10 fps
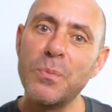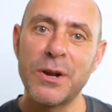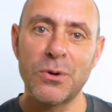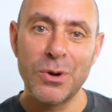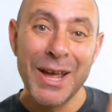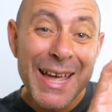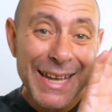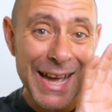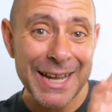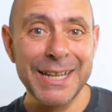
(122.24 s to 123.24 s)
perro
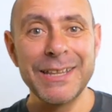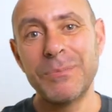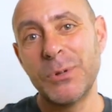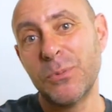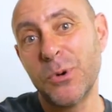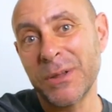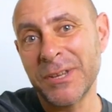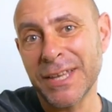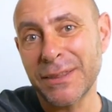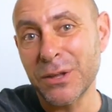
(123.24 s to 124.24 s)
que agrede, pero por
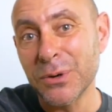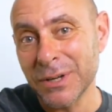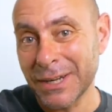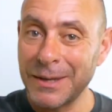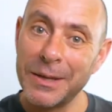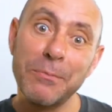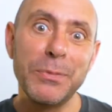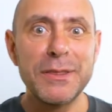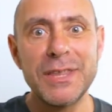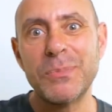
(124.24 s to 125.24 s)
evitación, que en
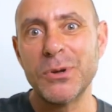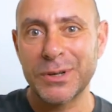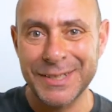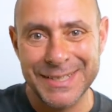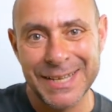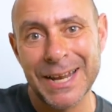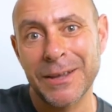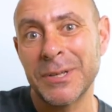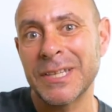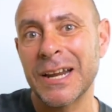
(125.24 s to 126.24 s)
principio
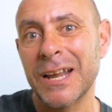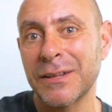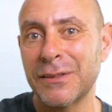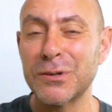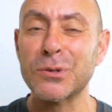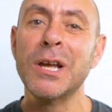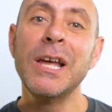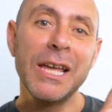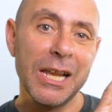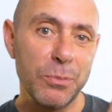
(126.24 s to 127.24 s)
quisiera evitar la agresión,
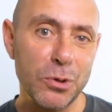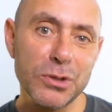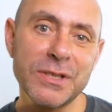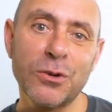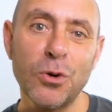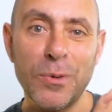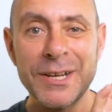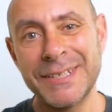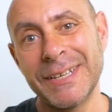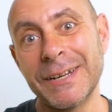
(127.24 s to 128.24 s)
el pronóstico va
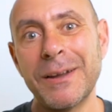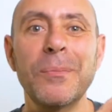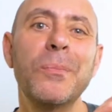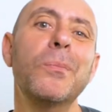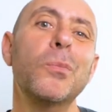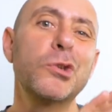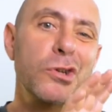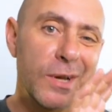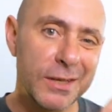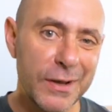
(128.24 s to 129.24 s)
a ser
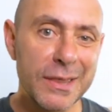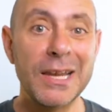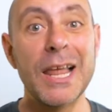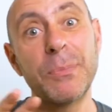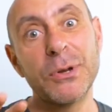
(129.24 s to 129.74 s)
mucho más fácil a